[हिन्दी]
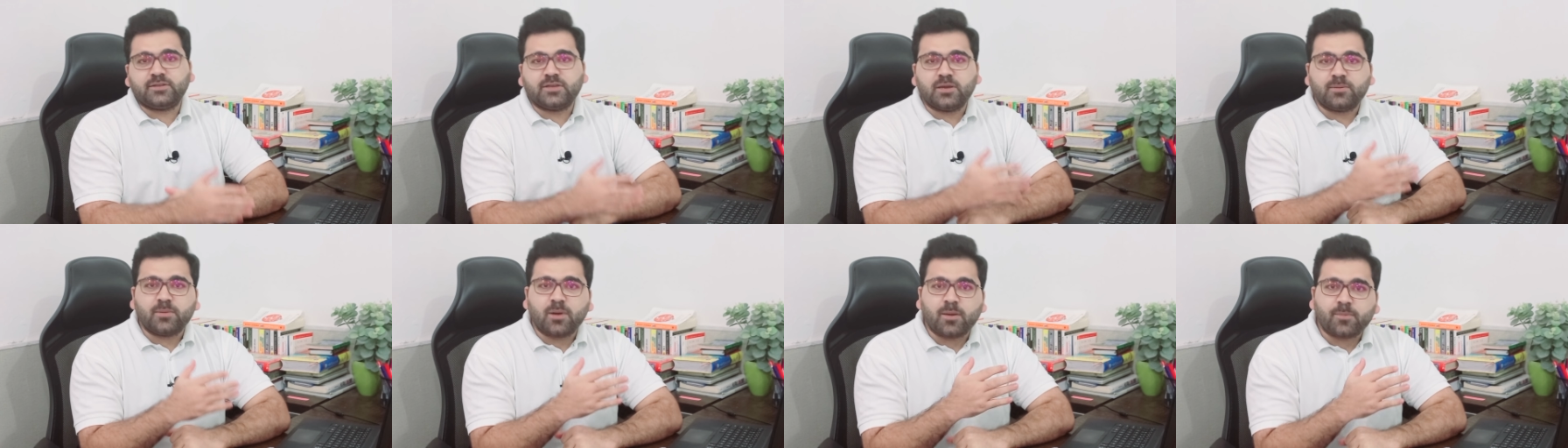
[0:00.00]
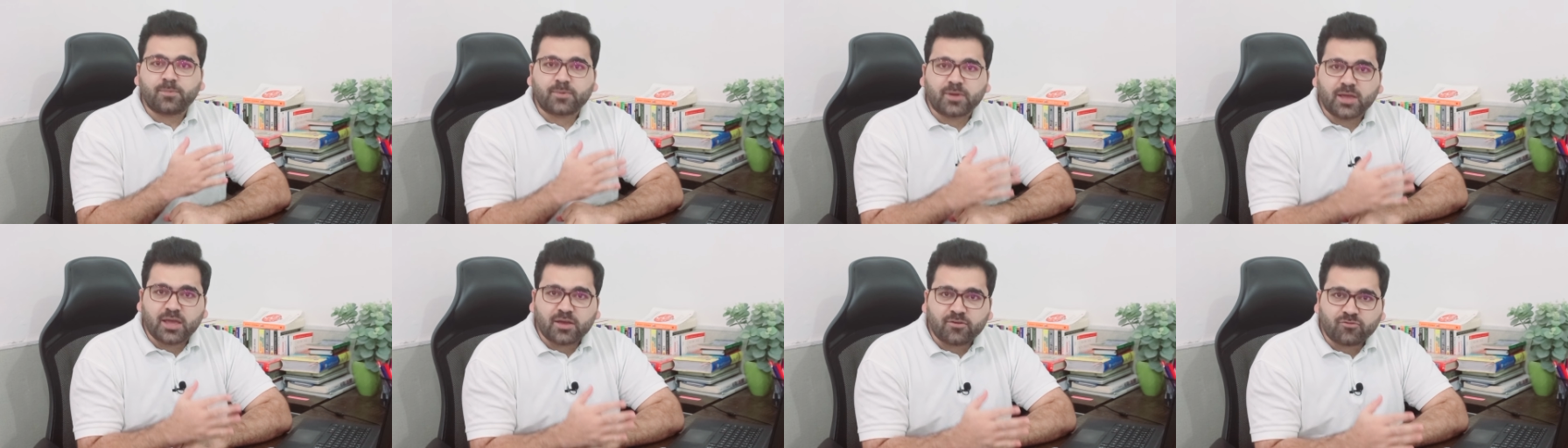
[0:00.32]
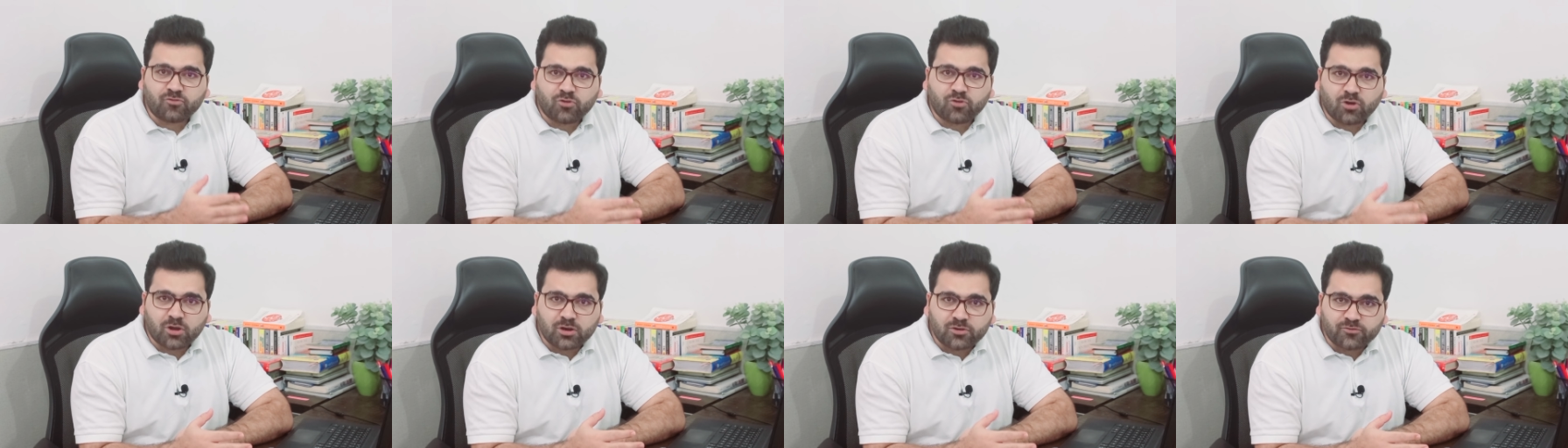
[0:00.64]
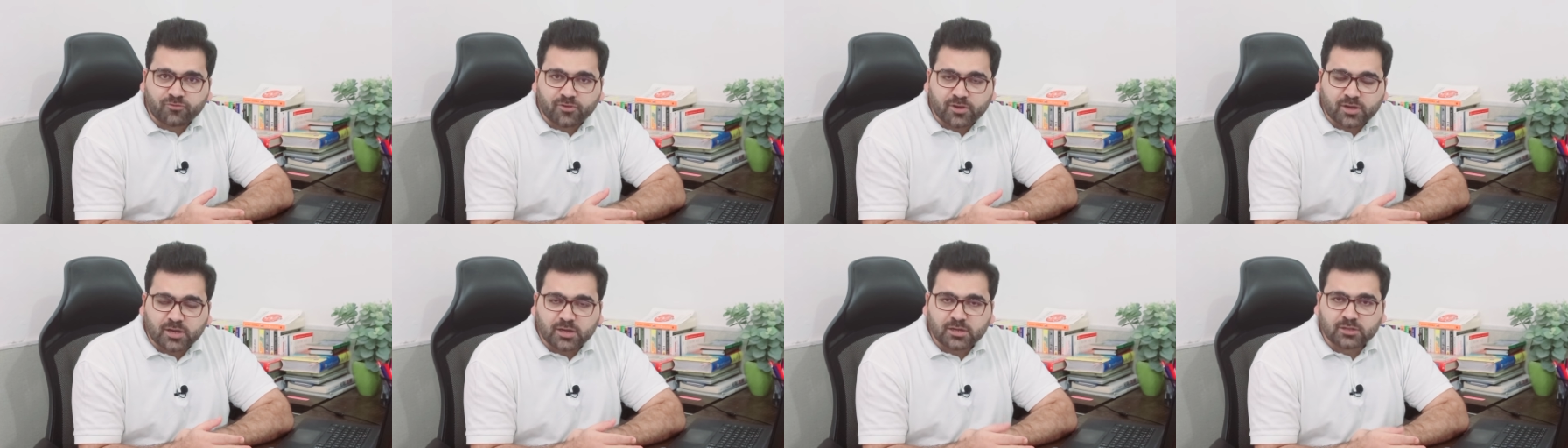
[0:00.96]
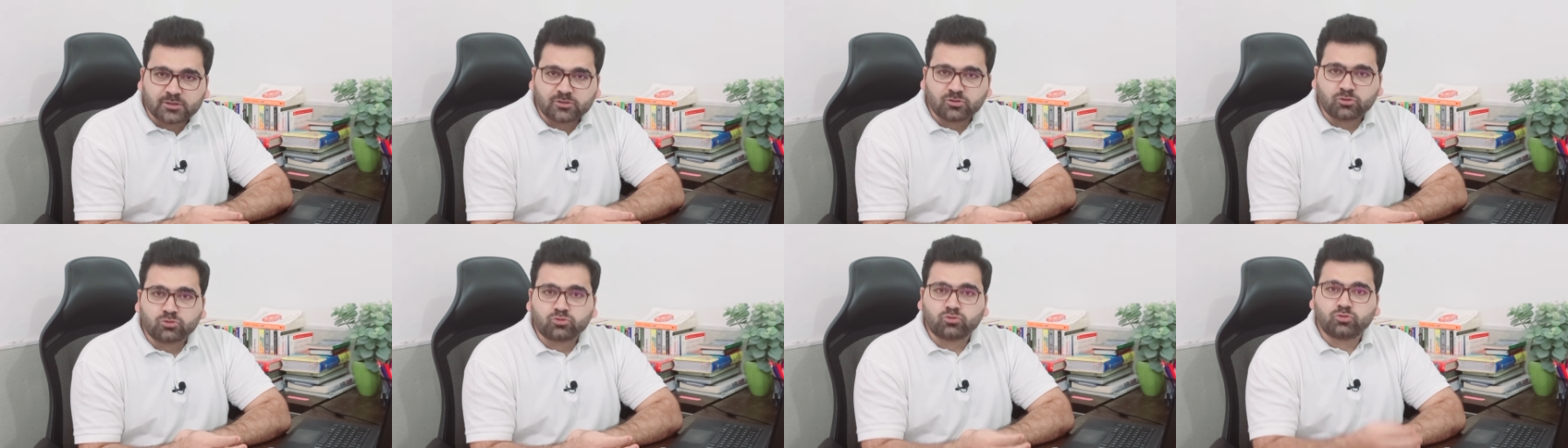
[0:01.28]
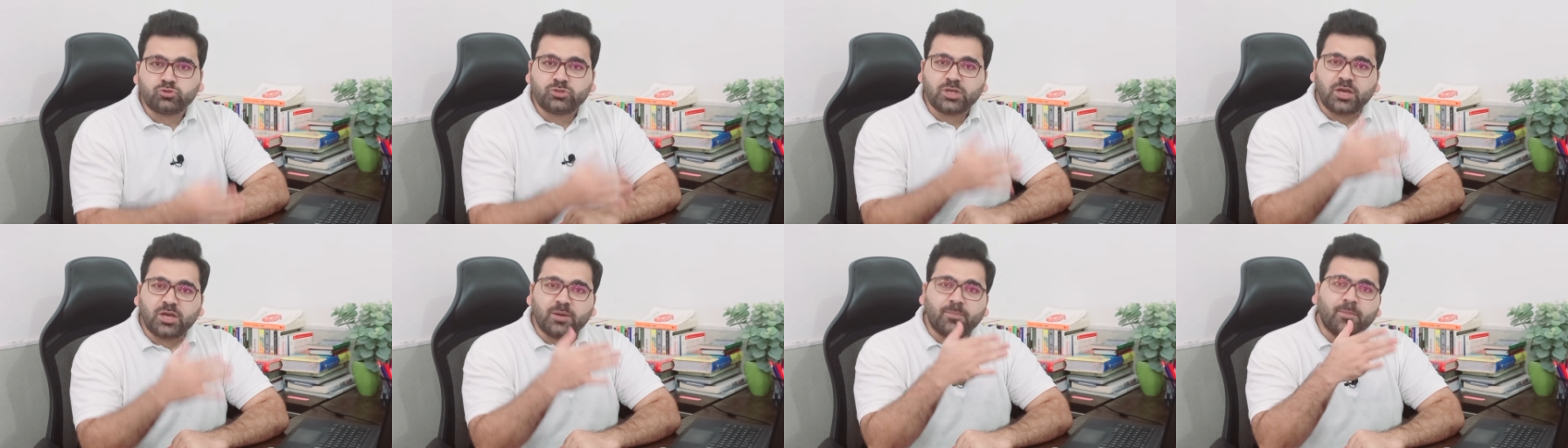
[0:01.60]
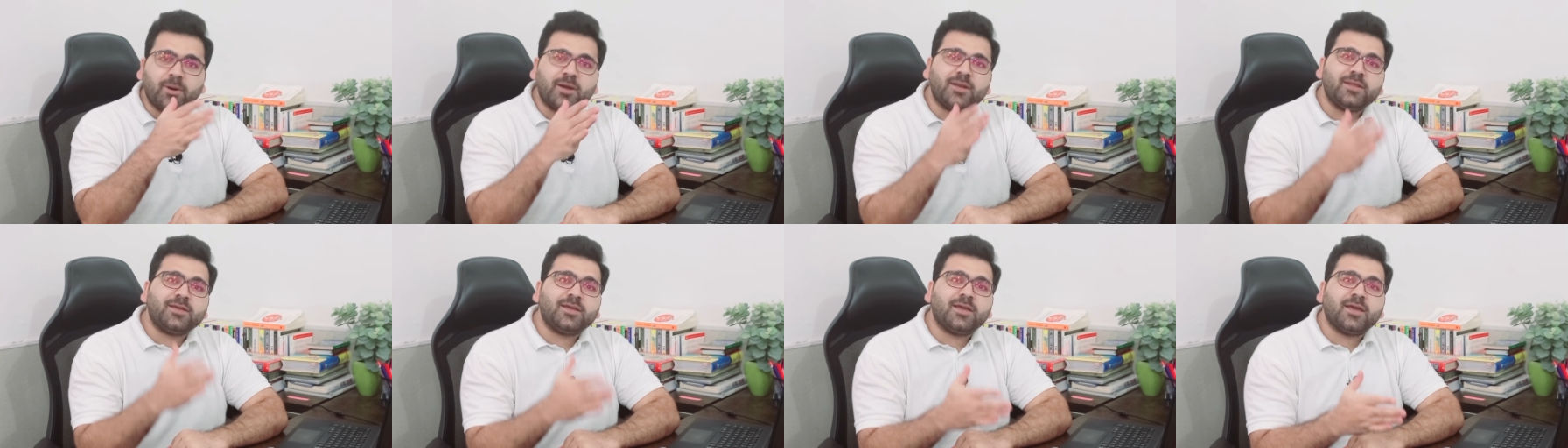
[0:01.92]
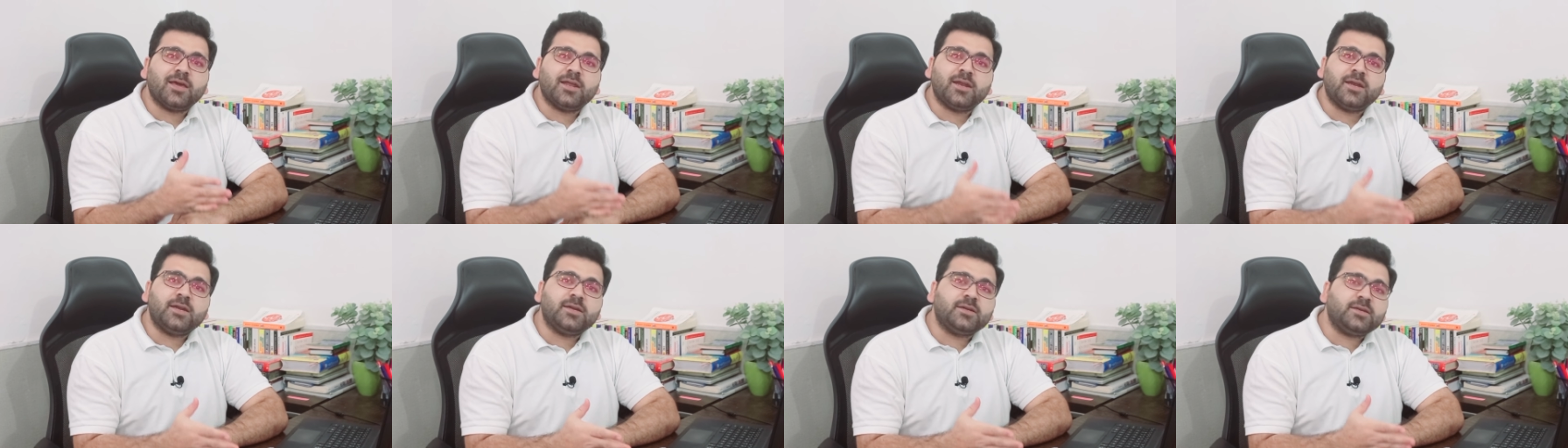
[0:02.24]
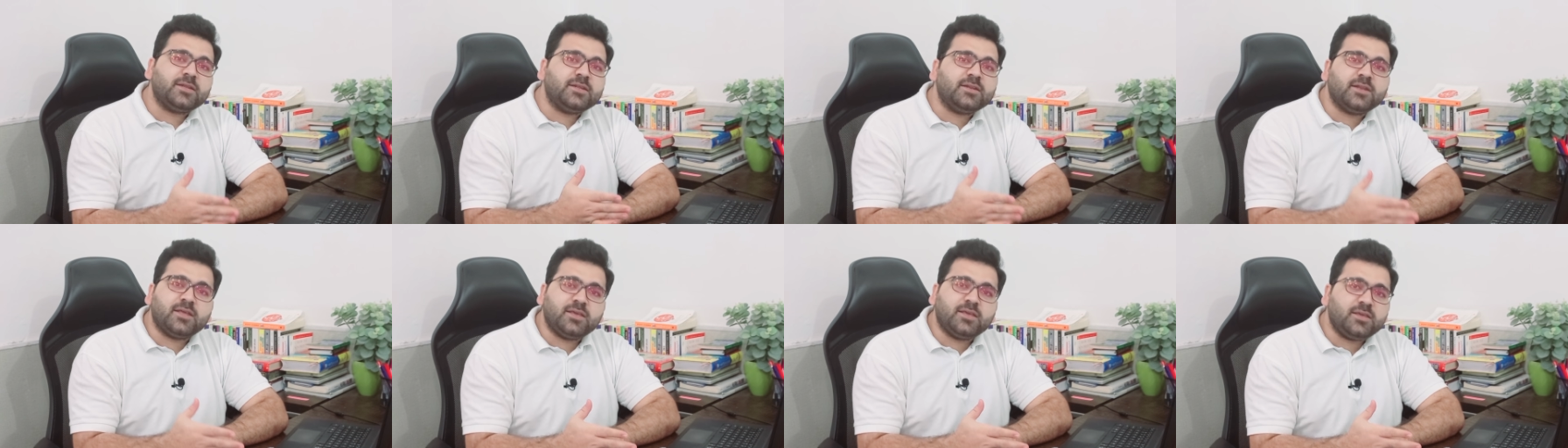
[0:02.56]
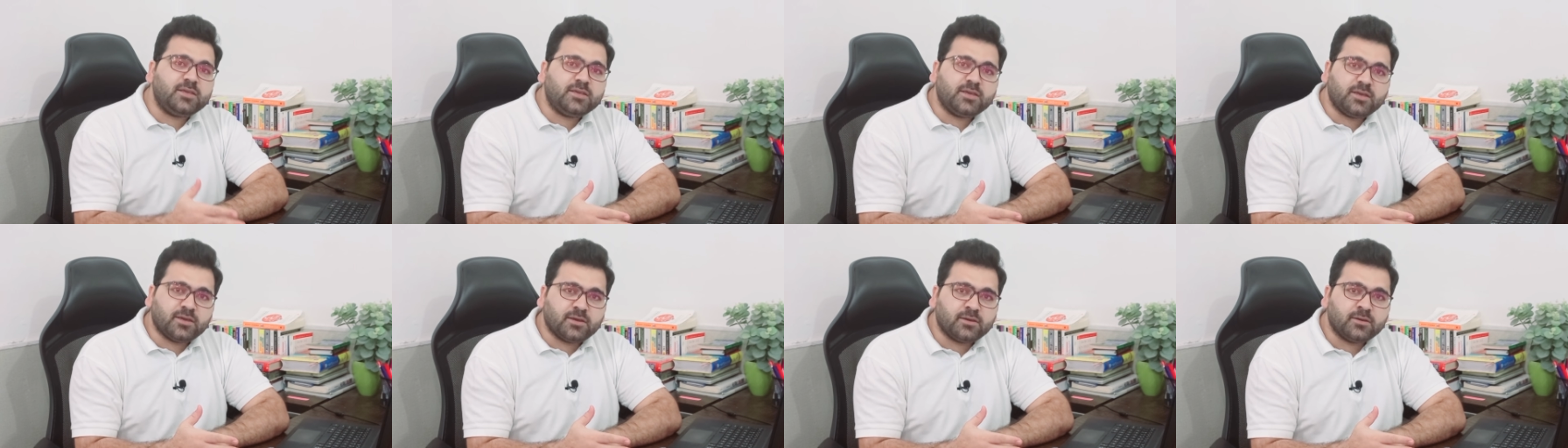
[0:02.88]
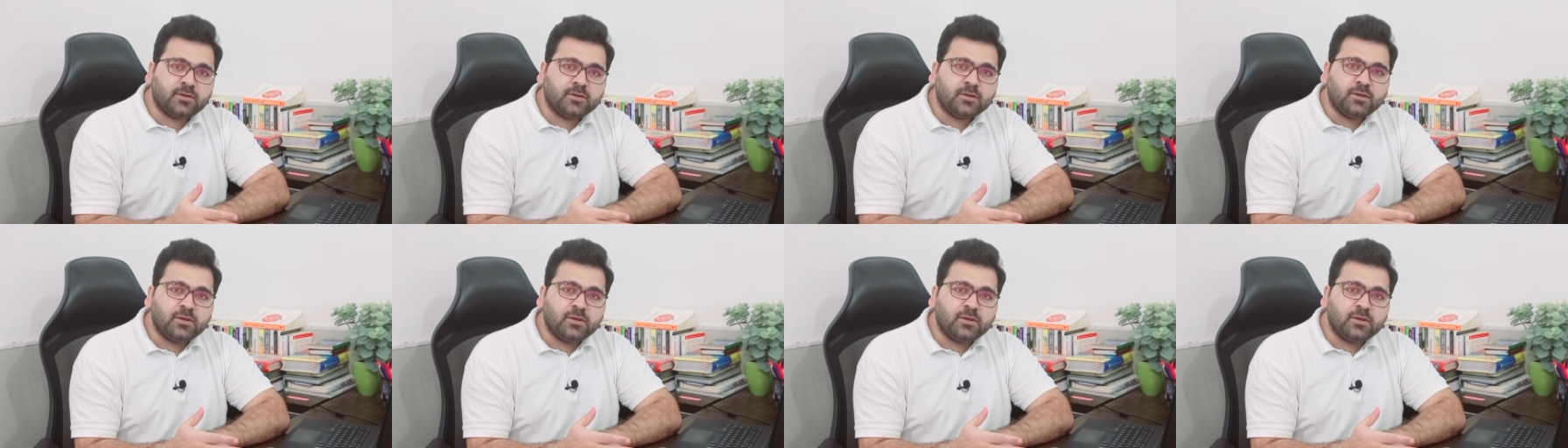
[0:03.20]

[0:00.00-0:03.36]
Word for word: जब आप कैफ क्वालिफाई करते हो तो ये हमारी गारंटी नहीं है